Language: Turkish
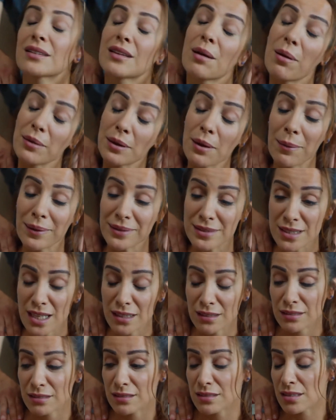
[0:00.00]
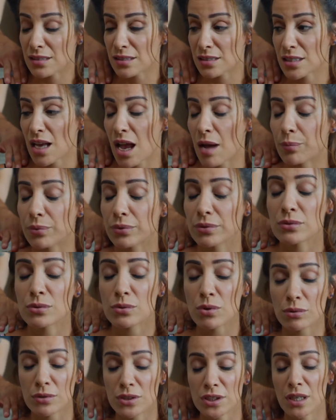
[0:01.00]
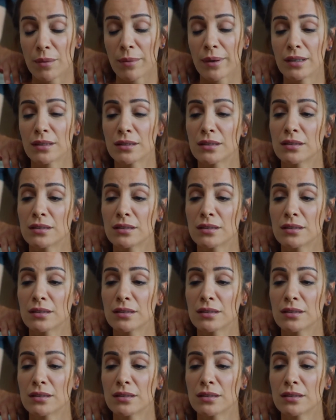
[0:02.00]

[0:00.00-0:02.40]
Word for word: Tamam tamam hadi sen şey yap. Sonra işine bak